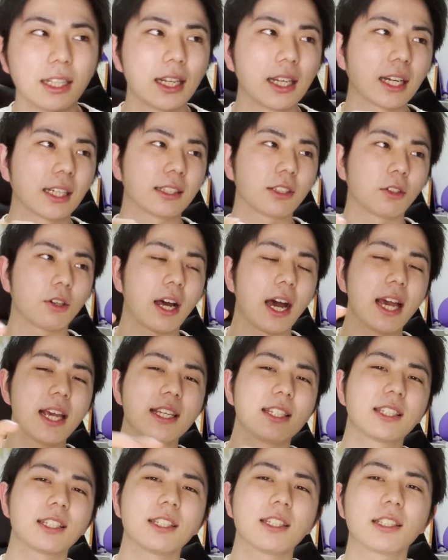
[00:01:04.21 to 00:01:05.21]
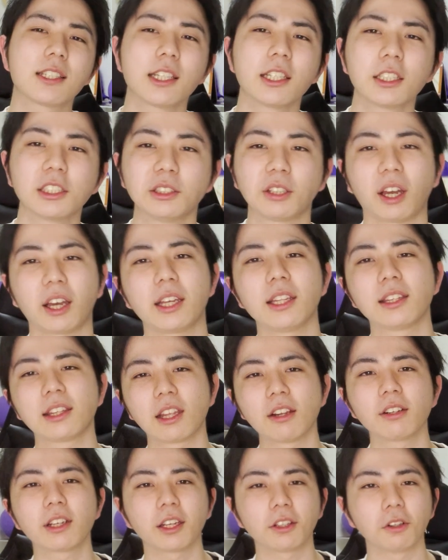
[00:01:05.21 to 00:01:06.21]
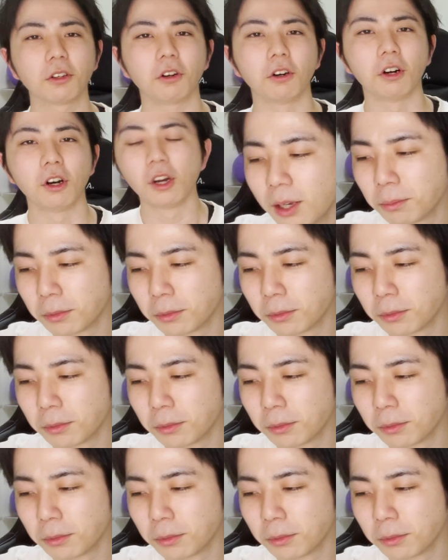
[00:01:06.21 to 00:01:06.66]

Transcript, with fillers: なんかその配信シングルとか言ってるけど、